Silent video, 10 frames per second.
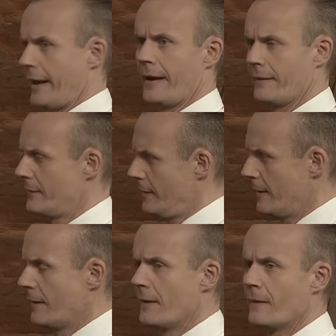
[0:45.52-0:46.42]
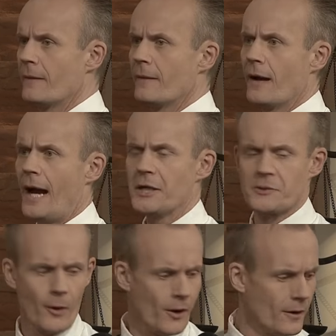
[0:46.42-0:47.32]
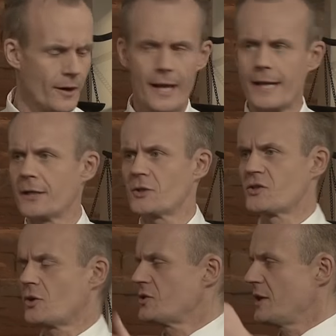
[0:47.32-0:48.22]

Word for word: Äh, Einspruch, euer ah, Ehren, das ist doch